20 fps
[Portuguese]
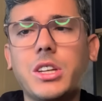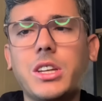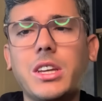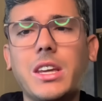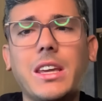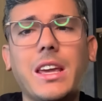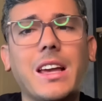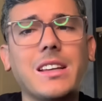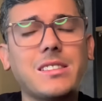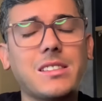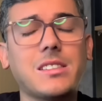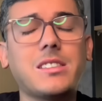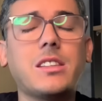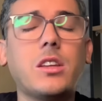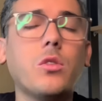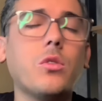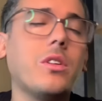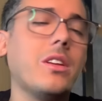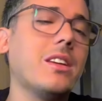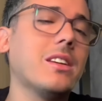que essas
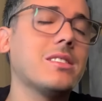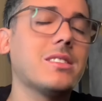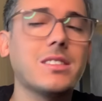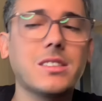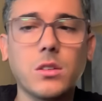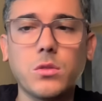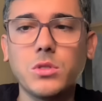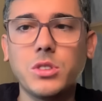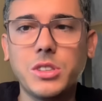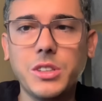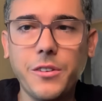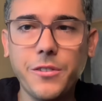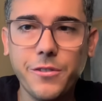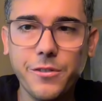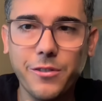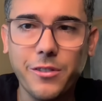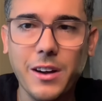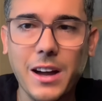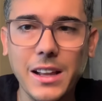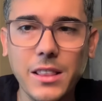teorias são de
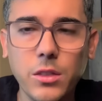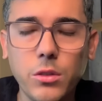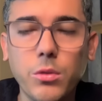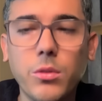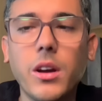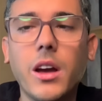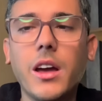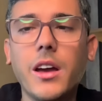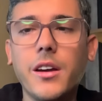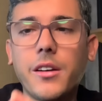fato